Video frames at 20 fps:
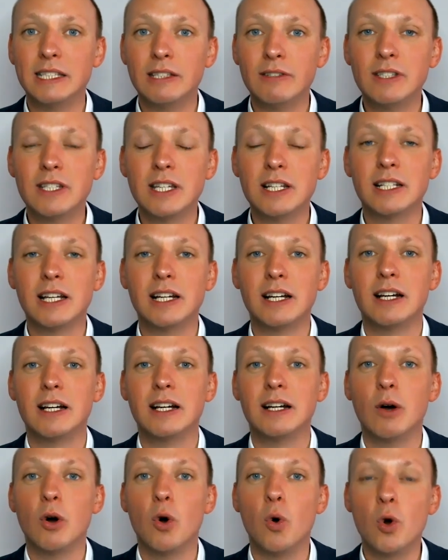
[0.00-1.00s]

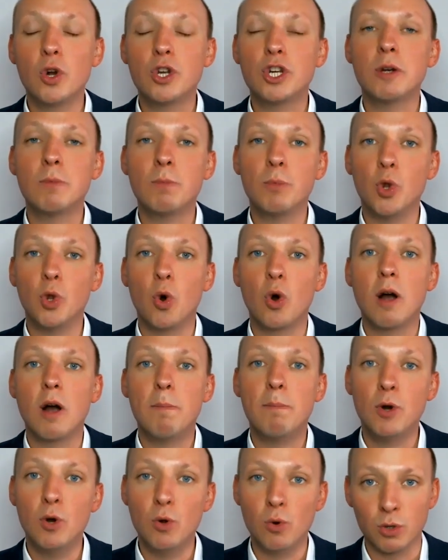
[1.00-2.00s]
действительно очень
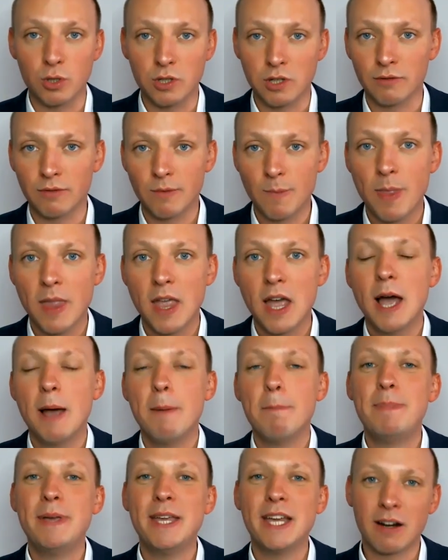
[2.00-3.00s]
много плюсов.
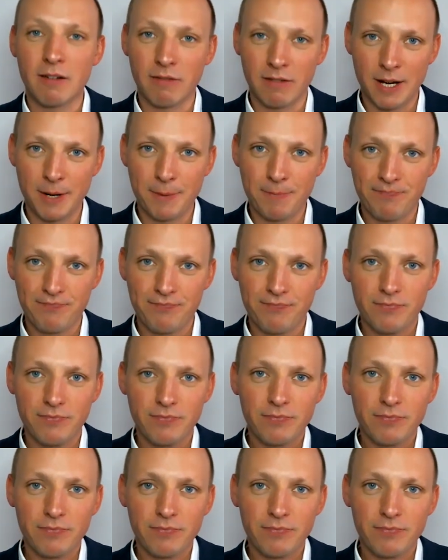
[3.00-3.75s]
Первое.